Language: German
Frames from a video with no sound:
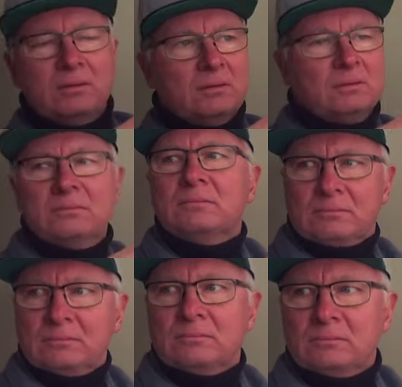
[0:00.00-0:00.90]
Sachen äh,
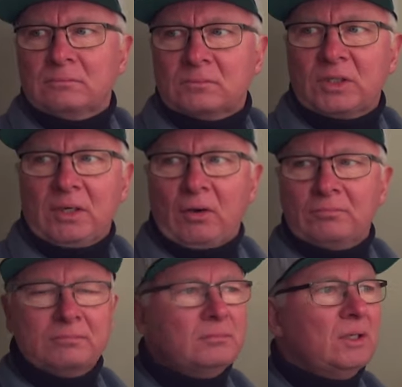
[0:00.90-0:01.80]
reinkommen. Genau.
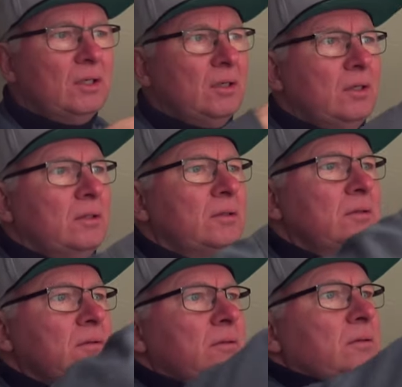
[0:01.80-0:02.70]
Stau.
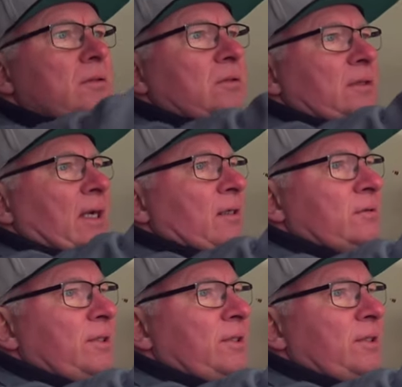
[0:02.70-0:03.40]
Äh, da,